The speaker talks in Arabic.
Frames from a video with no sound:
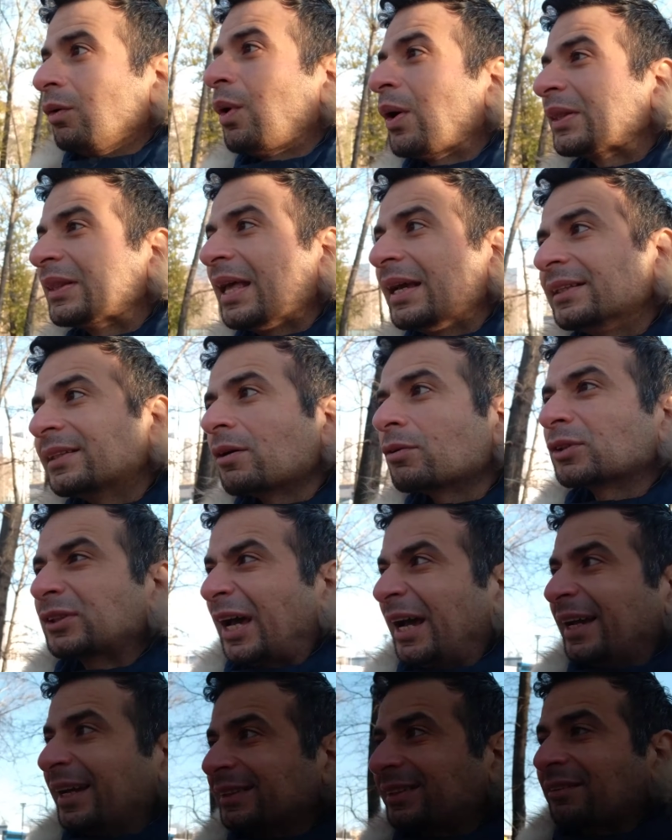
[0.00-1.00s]
وهتلاقي دورة
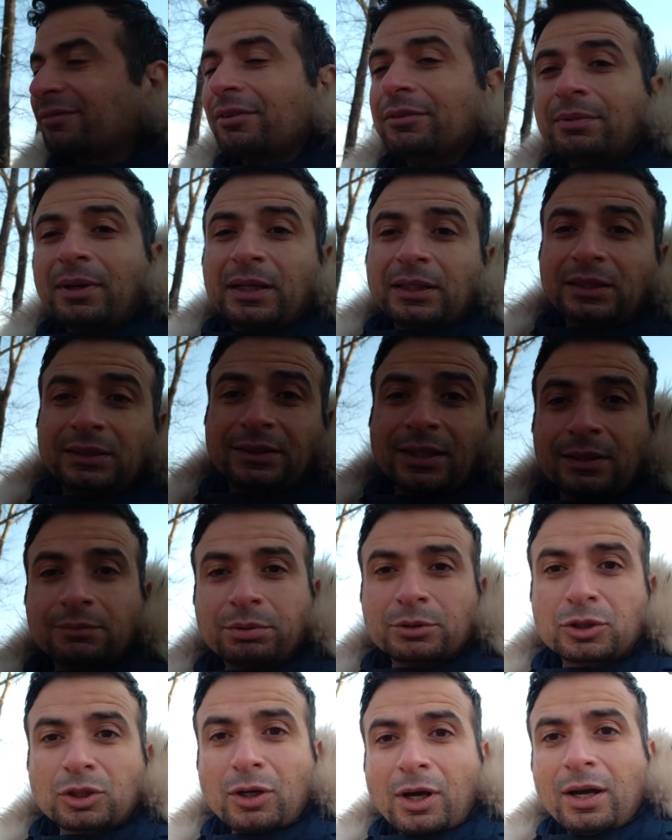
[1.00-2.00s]
حياتك في البلد انتهت
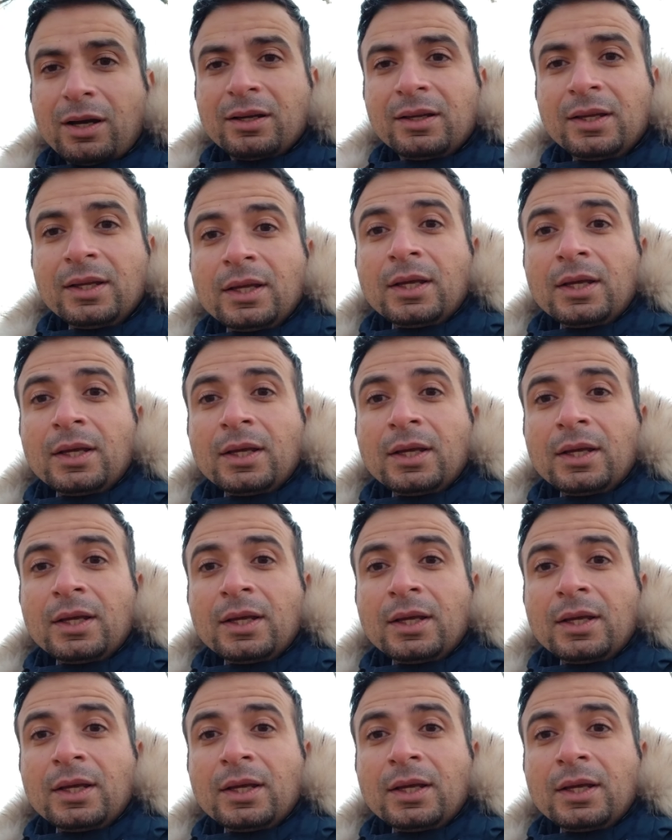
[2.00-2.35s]
بسرعة